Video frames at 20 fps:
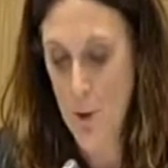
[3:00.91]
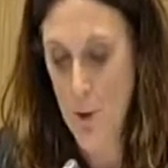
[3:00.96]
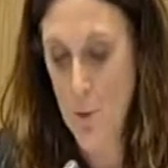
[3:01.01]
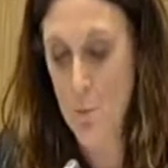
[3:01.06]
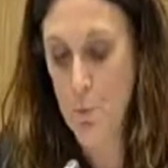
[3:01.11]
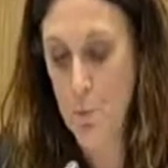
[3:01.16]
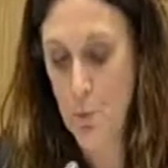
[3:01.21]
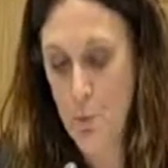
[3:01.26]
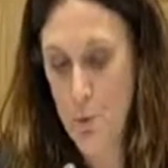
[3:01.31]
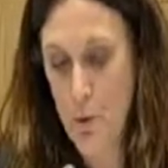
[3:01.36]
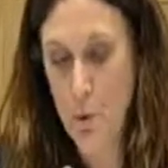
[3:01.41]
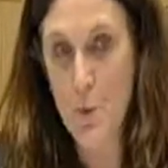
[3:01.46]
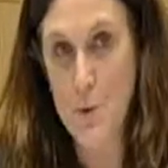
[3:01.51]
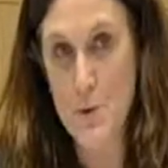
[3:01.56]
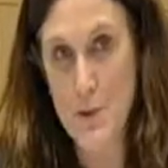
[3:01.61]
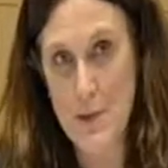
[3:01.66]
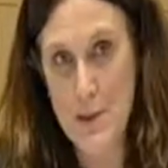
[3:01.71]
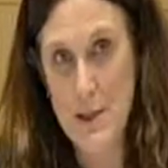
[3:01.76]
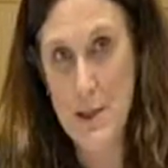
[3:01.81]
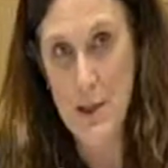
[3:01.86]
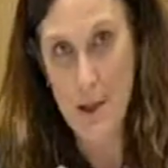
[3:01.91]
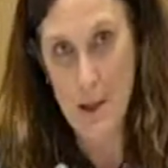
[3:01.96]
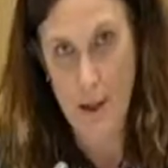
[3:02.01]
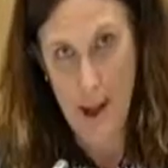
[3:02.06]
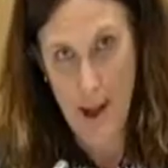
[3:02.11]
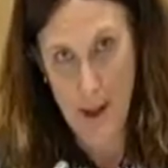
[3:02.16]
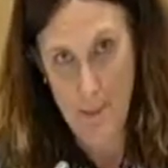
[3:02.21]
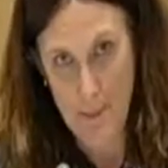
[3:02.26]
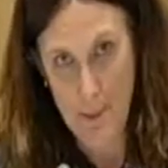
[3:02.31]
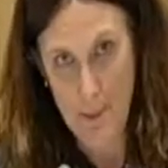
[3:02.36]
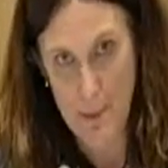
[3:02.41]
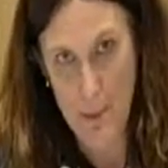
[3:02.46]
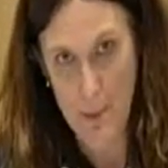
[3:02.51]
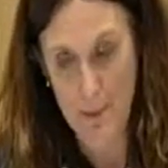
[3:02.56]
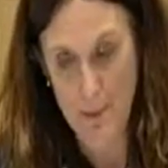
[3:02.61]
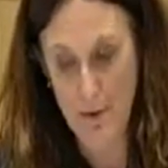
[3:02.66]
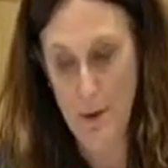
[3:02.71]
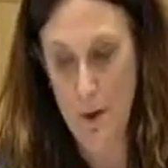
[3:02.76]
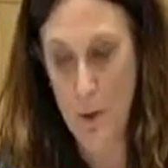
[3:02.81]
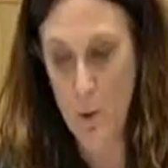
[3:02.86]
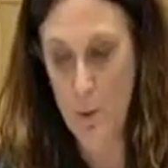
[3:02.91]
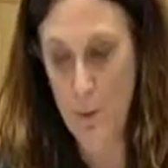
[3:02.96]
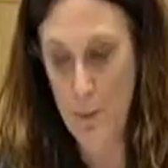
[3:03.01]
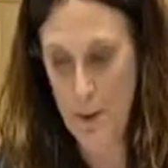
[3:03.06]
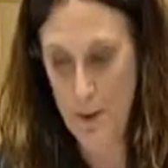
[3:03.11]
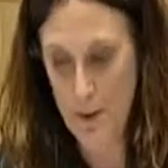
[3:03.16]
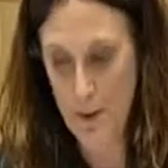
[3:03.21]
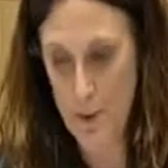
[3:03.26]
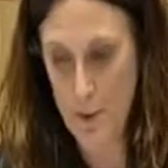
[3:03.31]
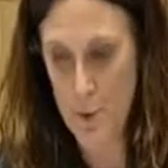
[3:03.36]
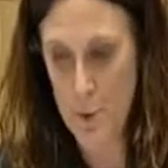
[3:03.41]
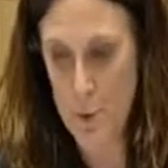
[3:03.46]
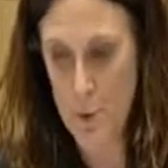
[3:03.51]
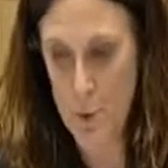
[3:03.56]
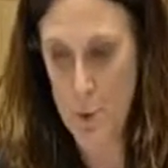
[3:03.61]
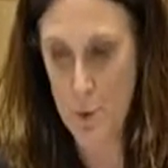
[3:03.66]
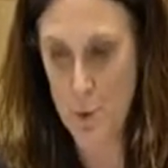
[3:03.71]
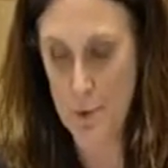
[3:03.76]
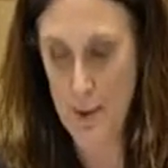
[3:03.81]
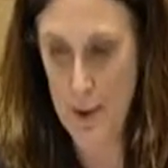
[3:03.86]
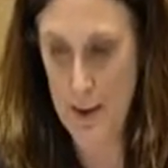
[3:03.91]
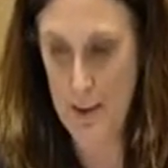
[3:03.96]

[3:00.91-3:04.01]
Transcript: nous pouvons aussi implémenter ou mettre en mesure